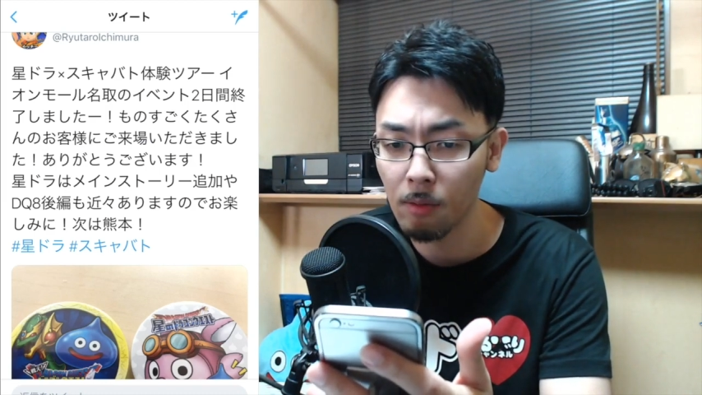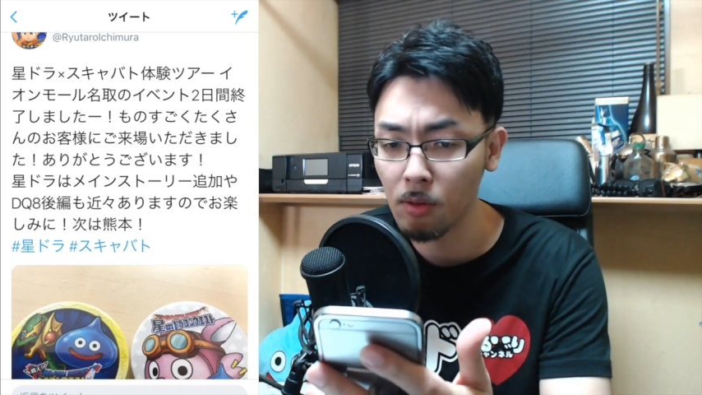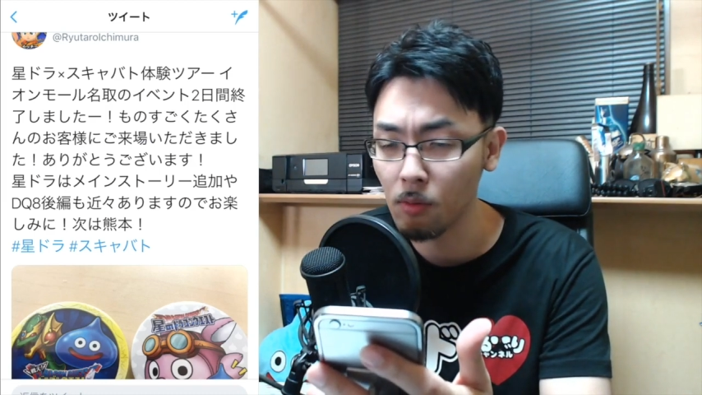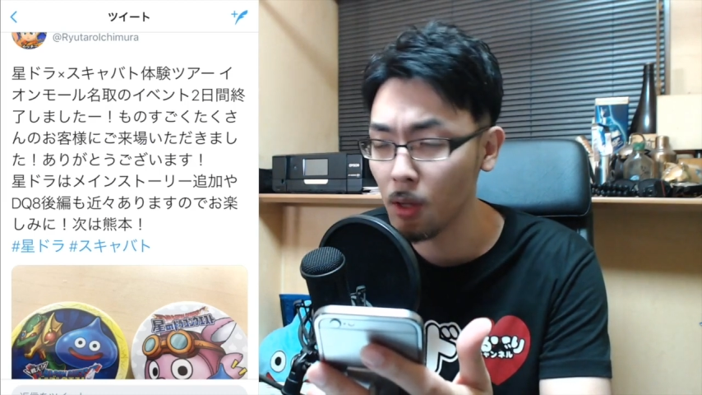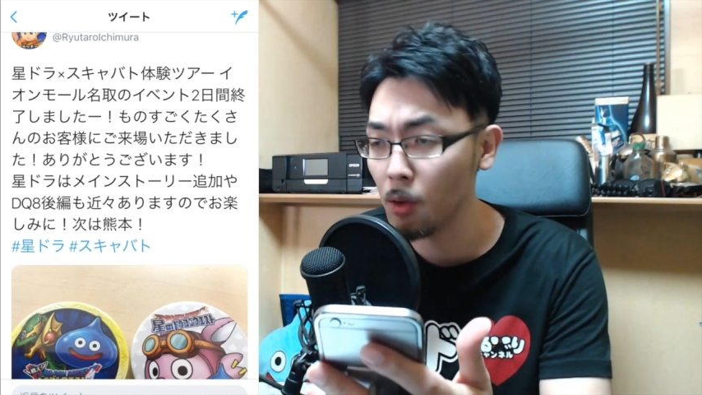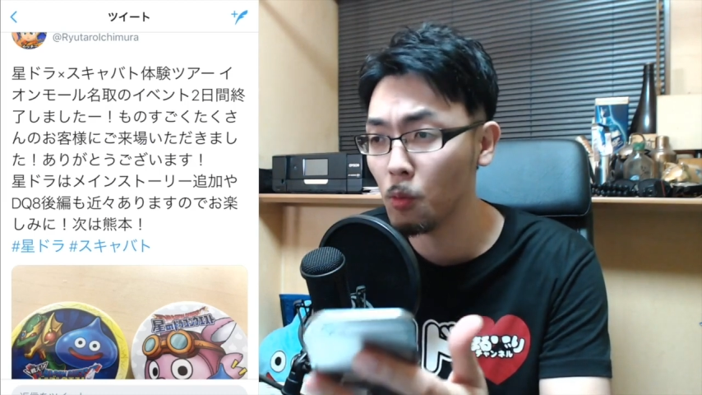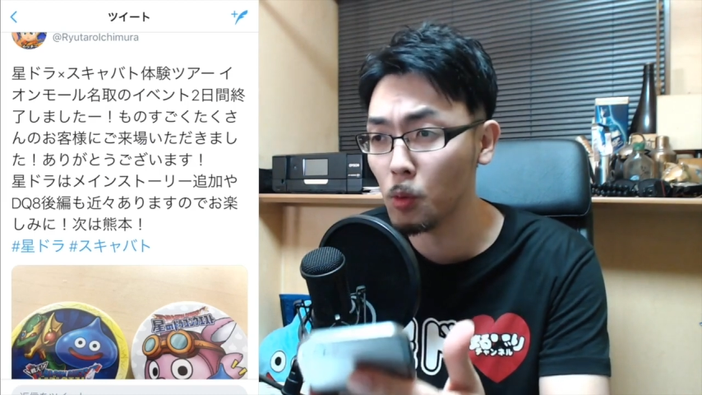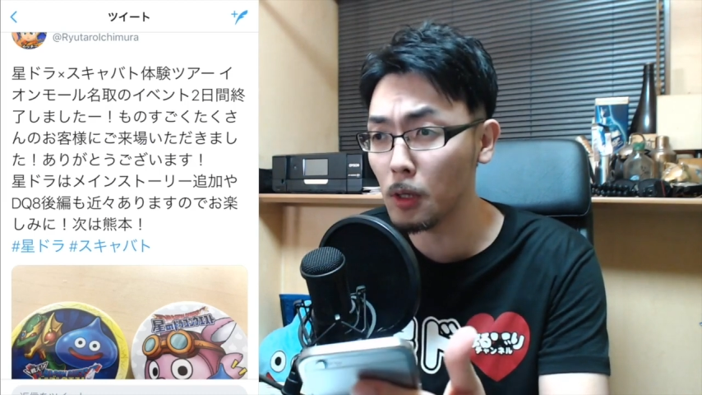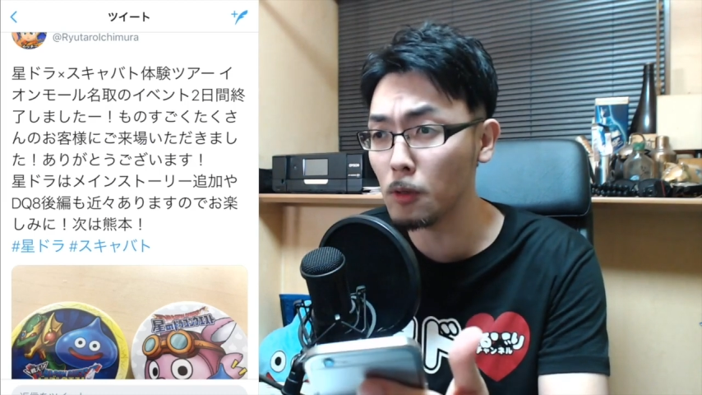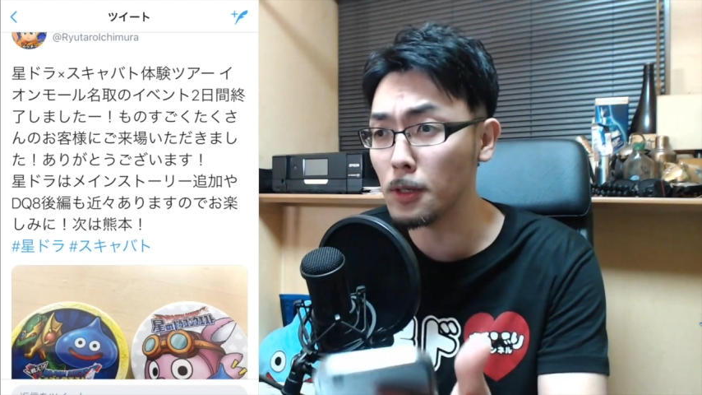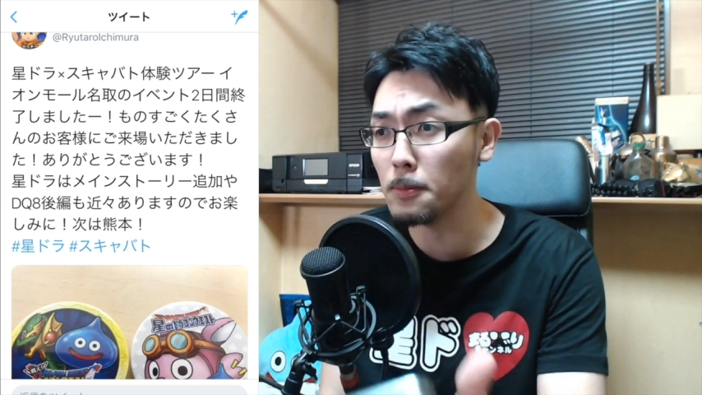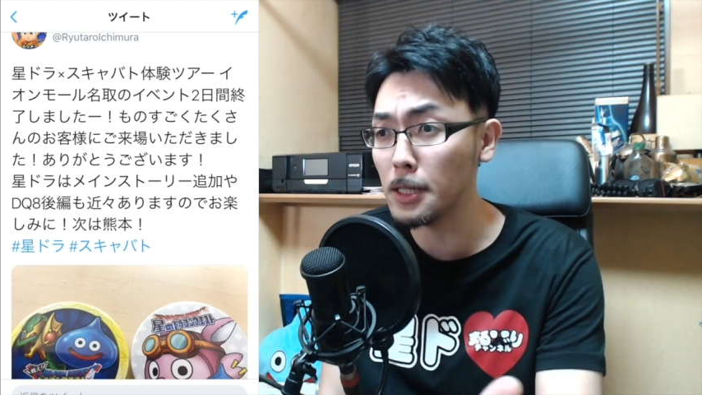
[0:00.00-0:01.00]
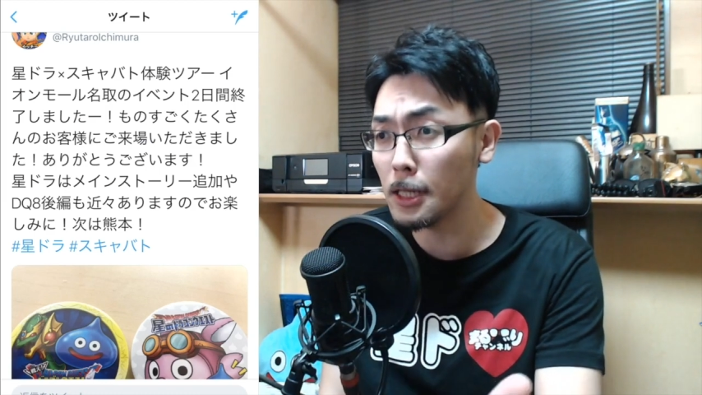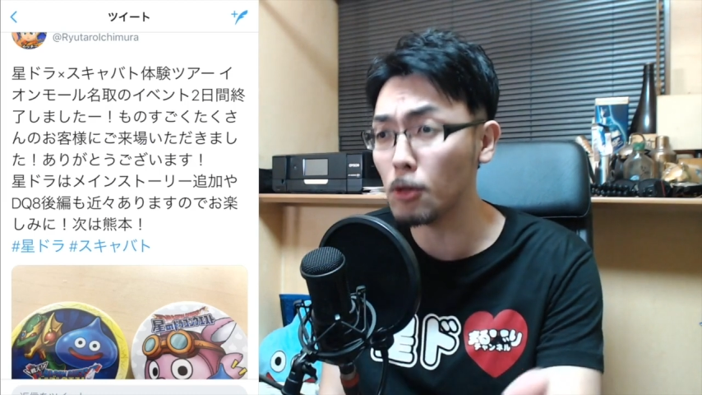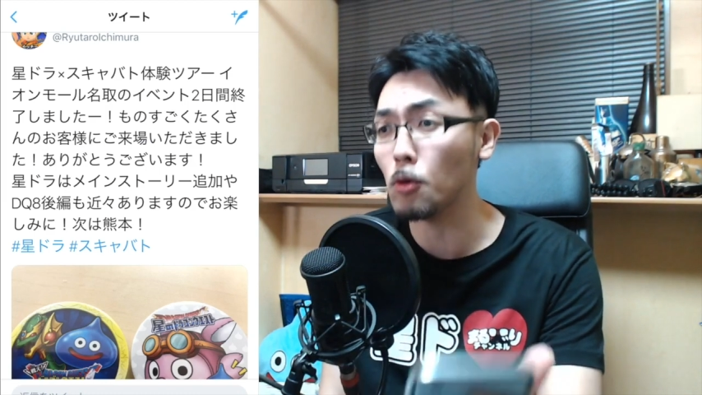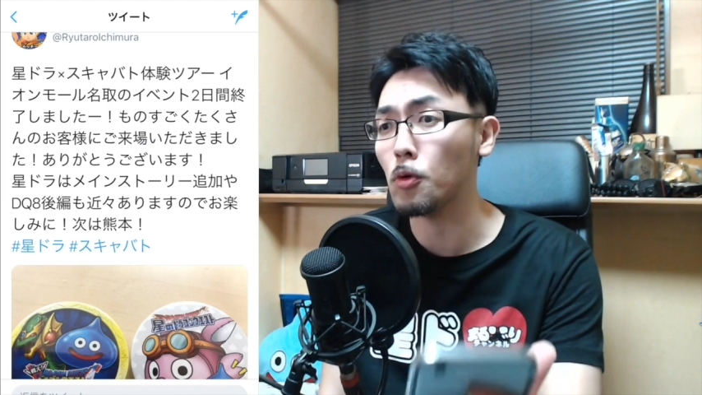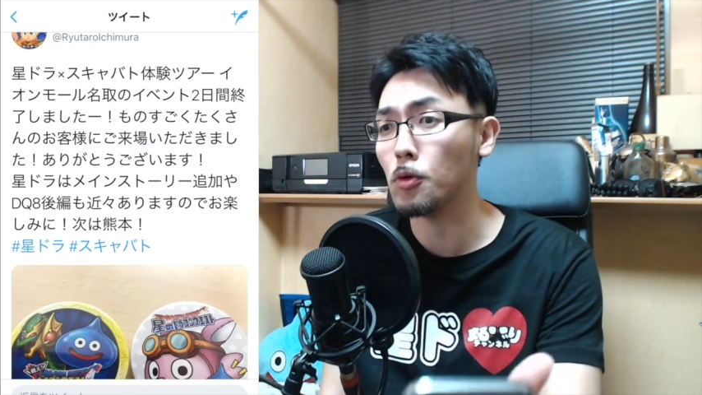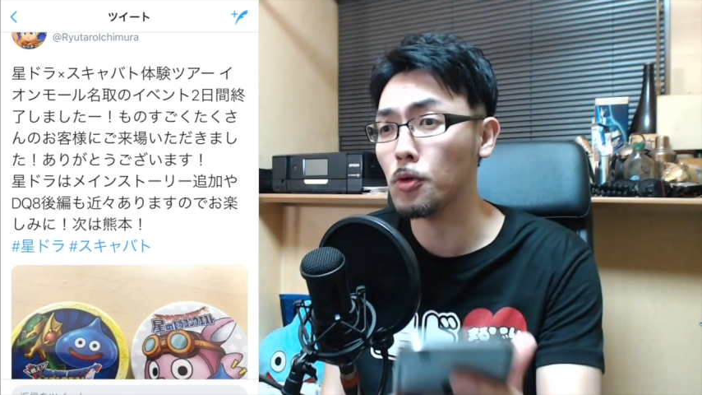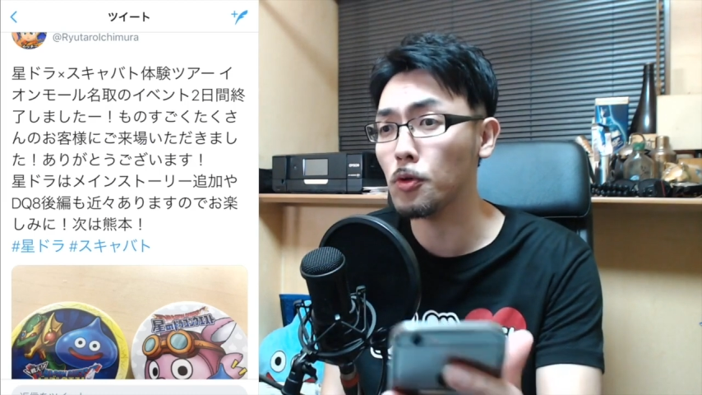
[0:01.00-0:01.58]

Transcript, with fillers: ますのでお楽しみにと